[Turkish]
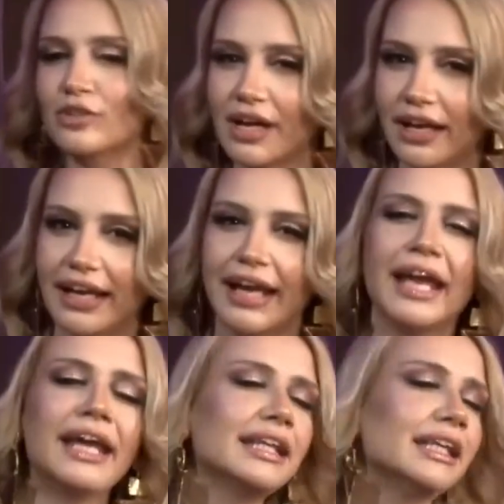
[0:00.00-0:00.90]
güzel,
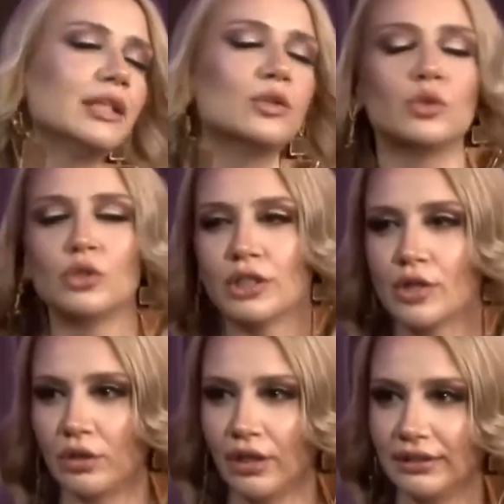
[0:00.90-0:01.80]
en iyi
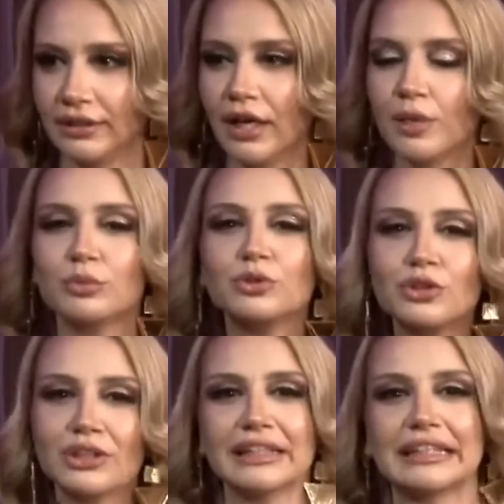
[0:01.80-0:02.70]
huyları olan, bu
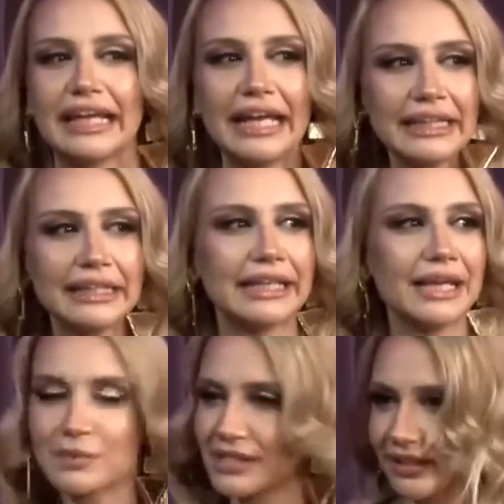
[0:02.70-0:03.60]
dünyadaki
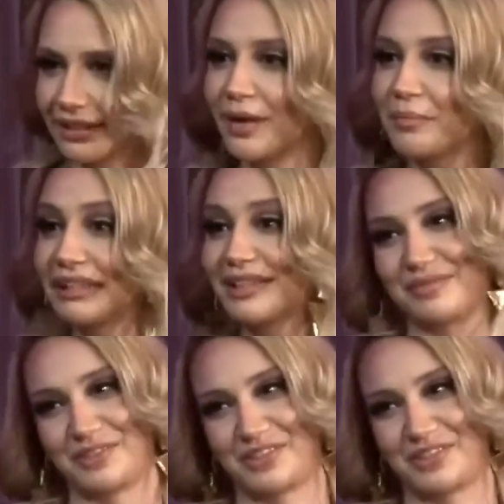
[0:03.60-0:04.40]
enlerin hepsini hak eden balık